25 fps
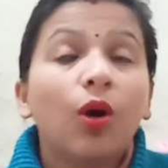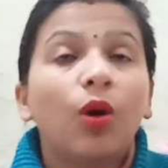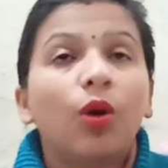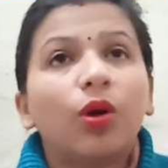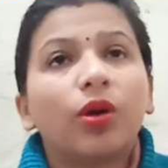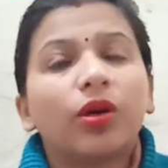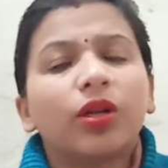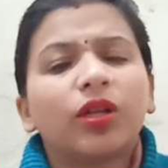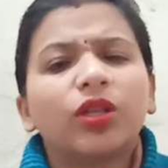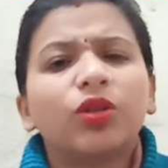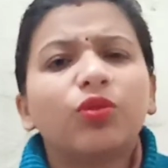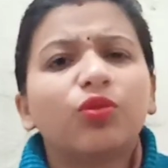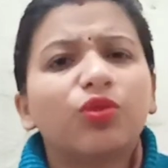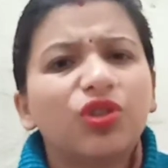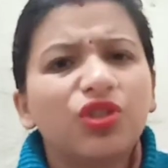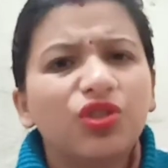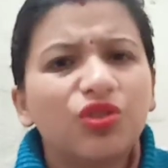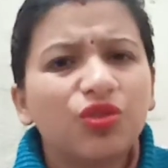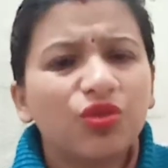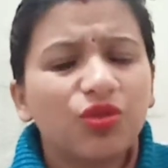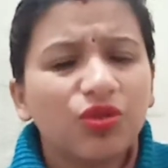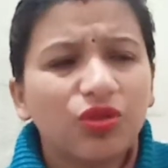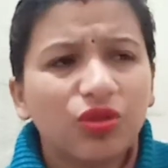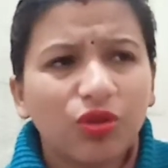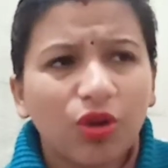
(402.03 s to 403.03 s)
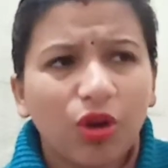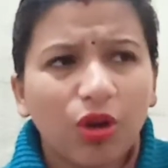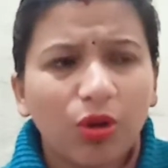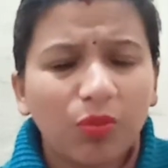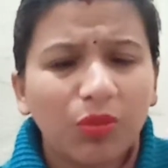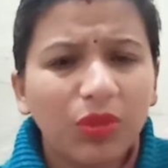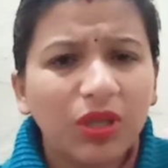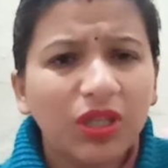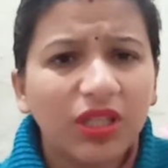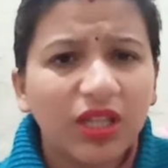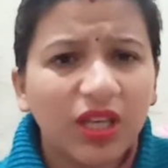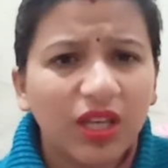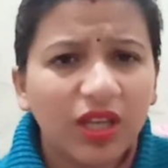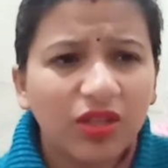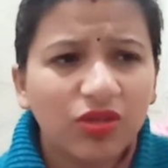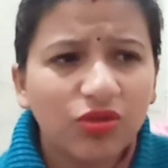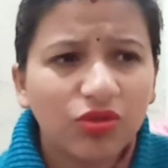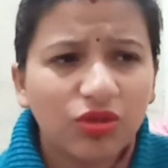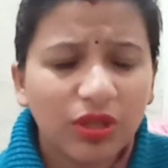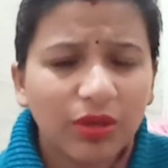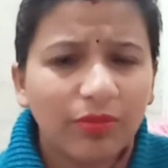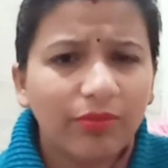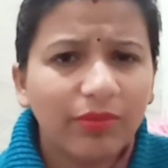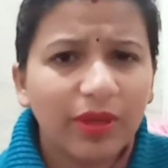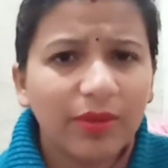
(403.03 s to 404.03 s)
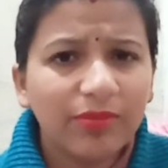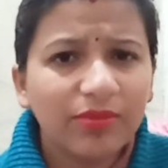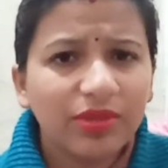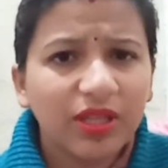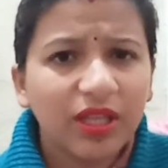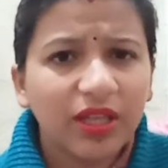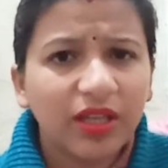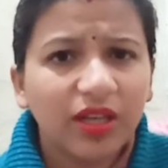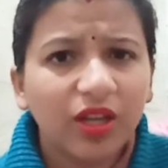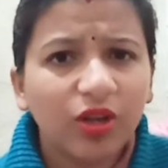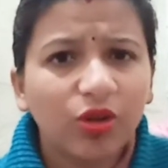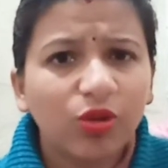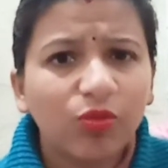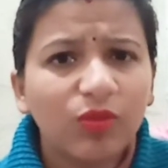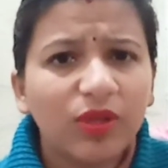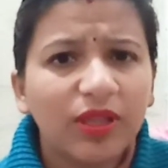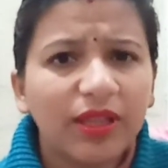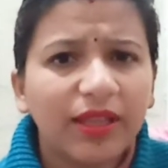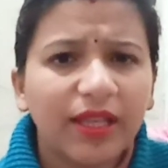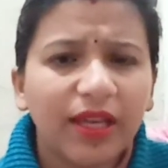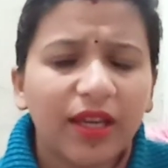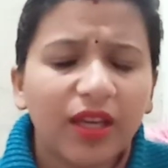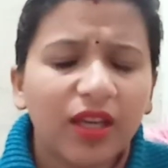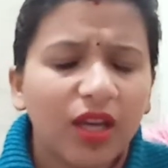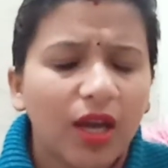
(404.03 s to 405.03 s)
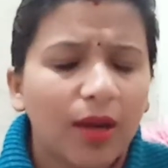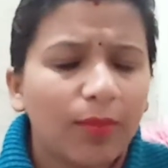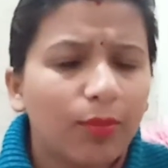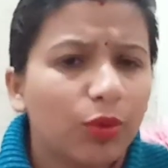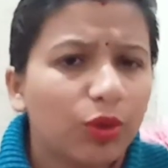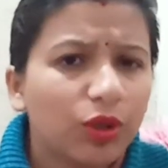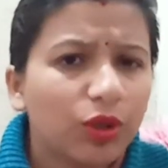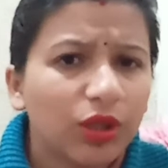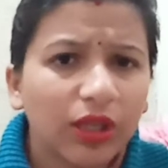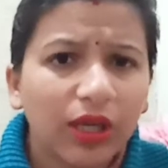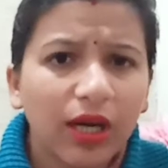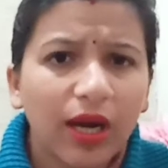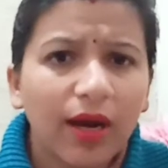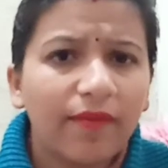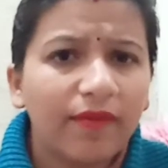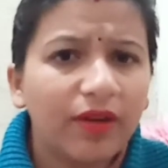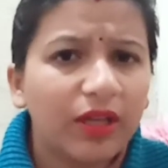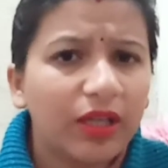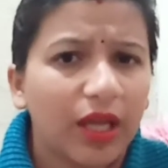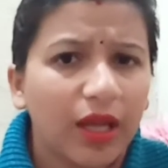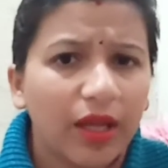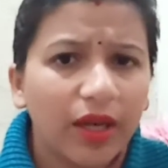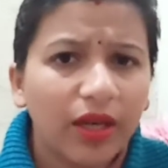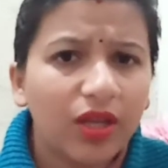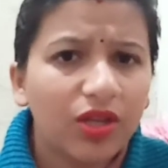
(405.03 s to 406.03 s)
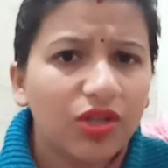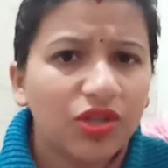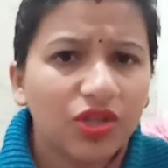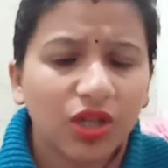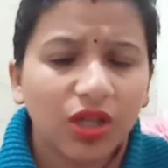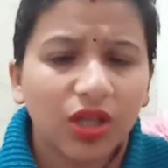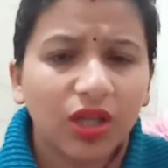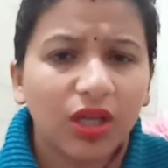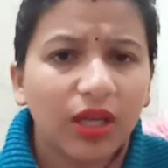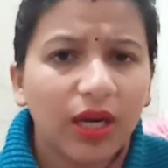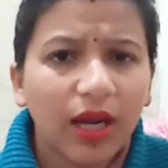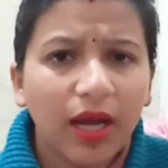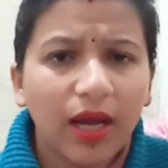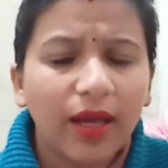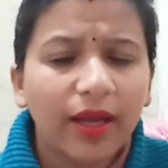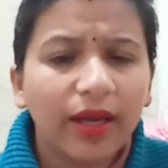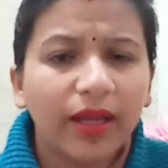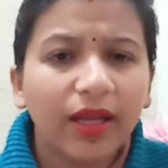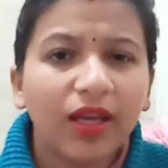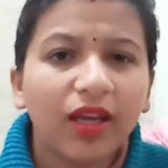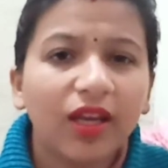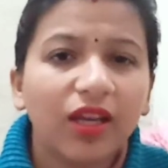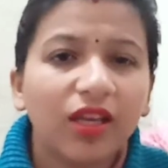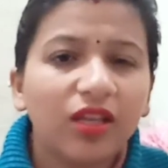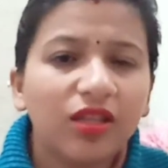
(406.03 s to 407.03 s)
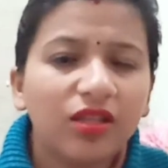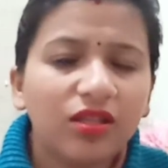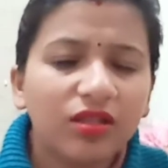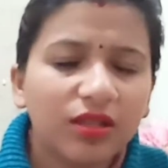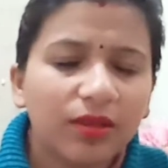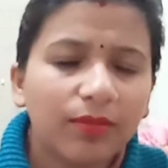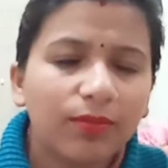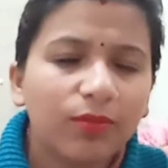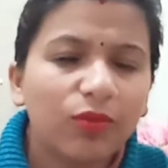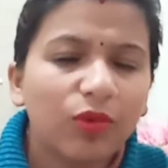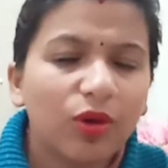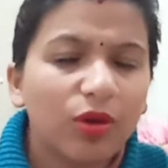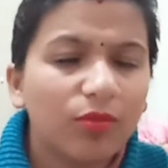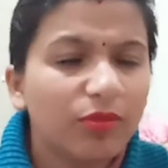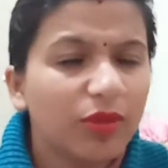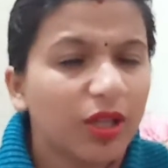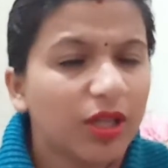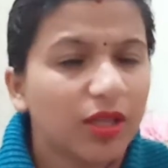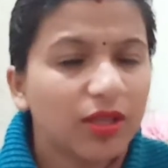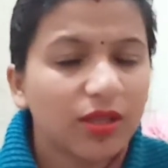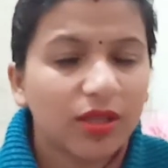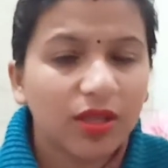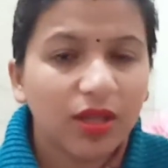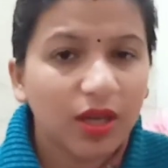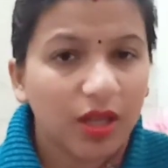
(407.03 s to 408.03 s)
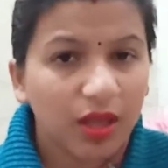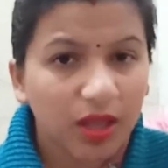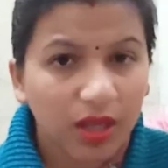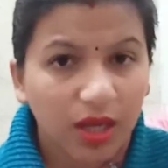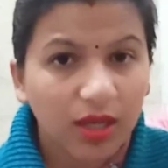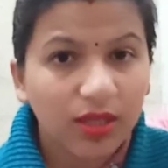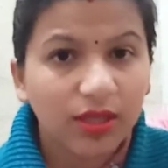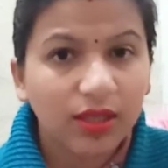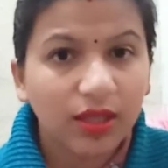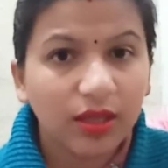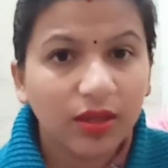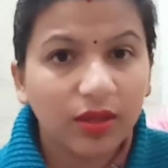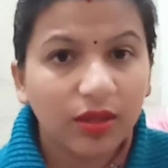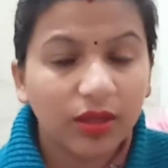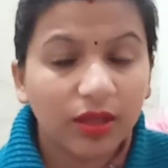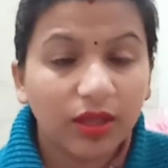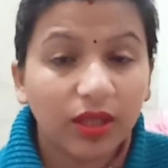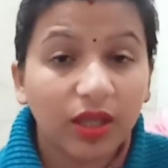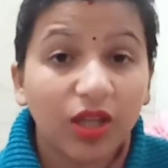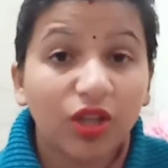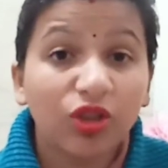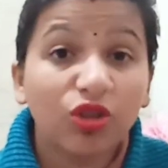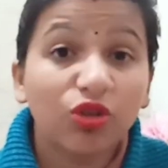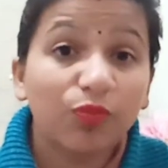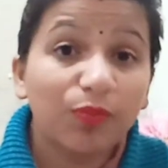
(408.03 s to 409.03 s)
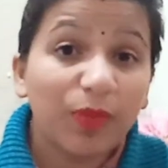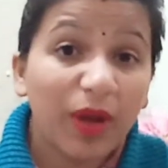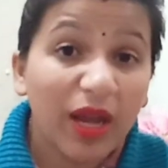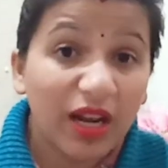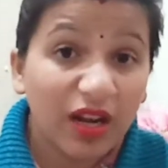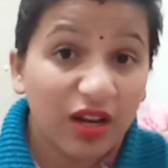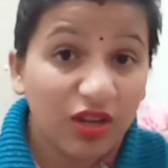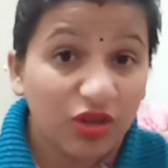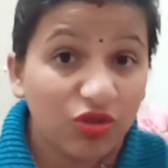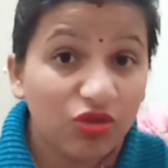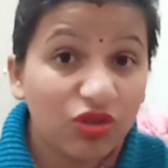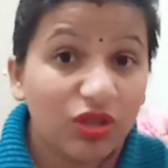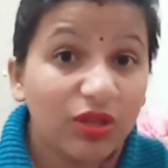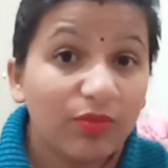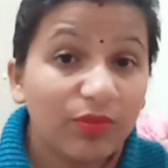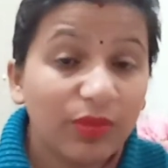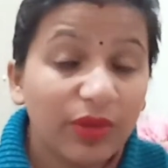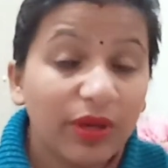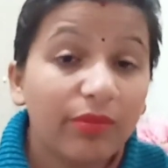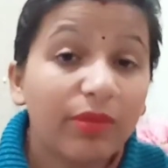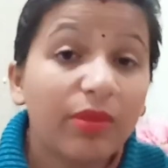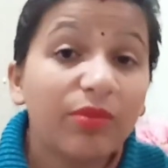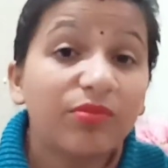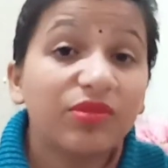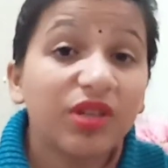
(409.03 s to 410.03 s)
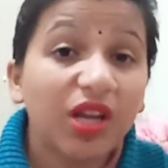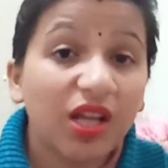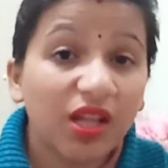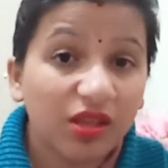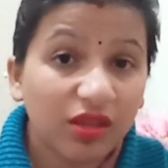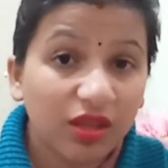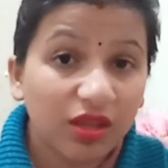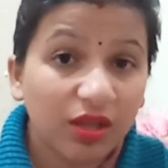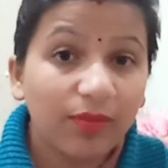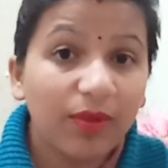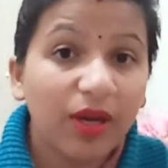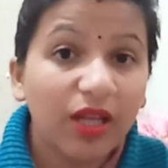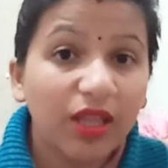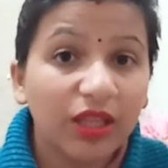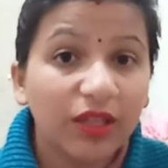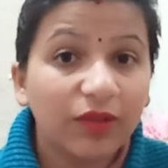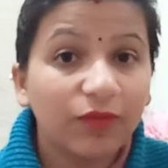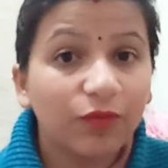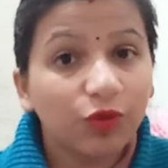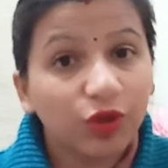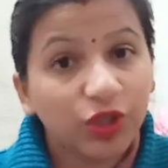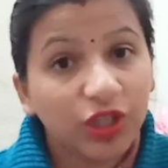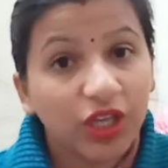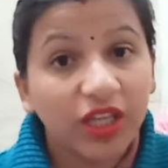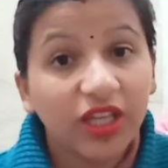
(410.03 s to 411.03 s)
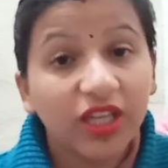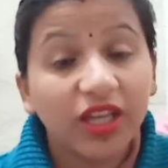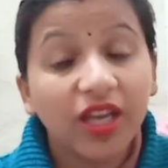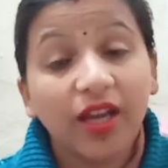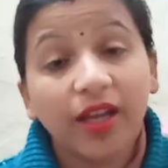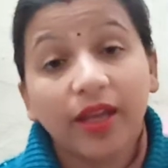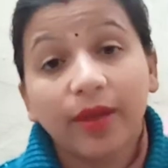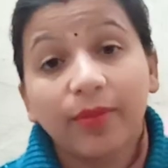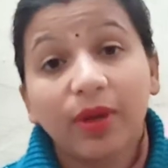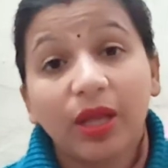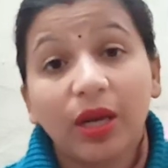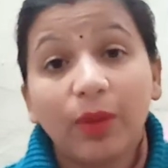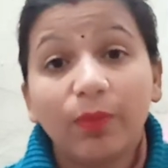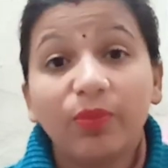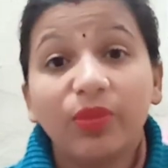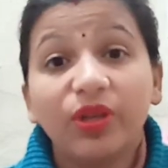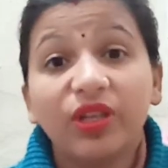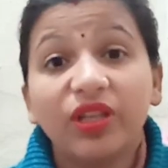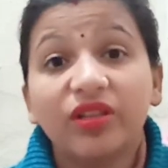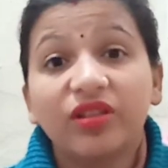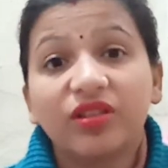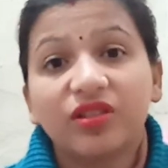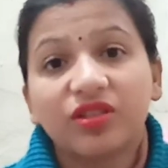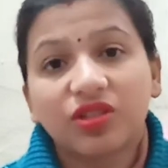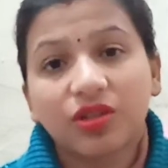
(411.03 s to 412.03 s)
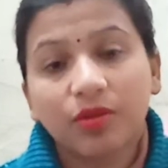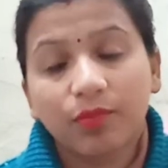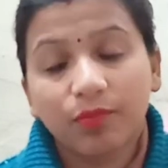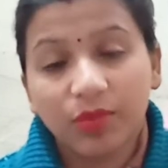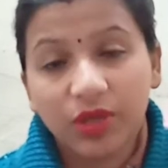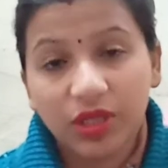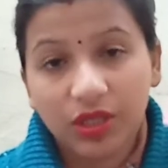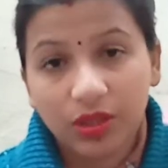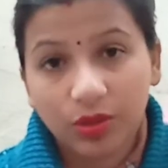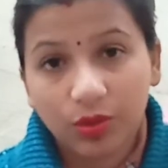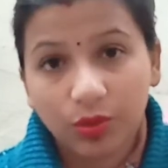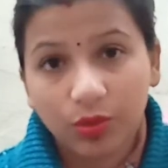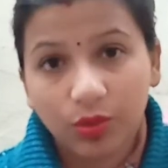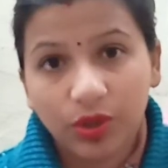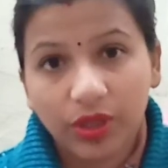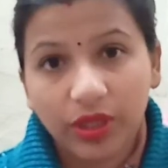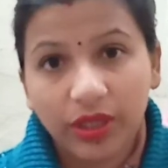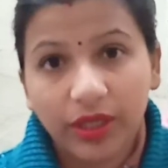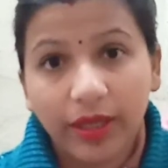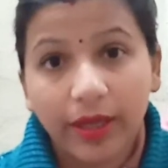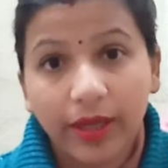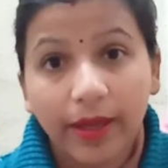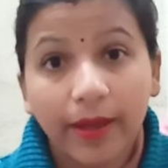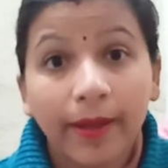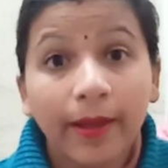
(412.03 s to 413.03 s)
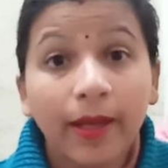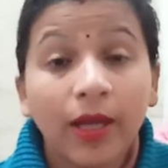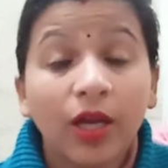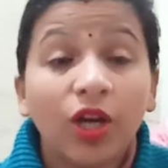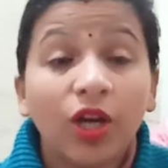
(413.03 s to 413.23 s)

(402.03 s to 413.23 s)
और क्योंकि जो नॉर्मल ये जो सिम्टम्स देखने को मिलते हैं कि आपको थकावट आ रही है चक्कर आ रहे हैं इन सबको हम नज़रअंदाज ही करते हैं तो पहला जो सिम्टम हम ज़्यादातर मानते हैं वो यही है कि हमारे पीरियड्स जब मिस हो गए हैं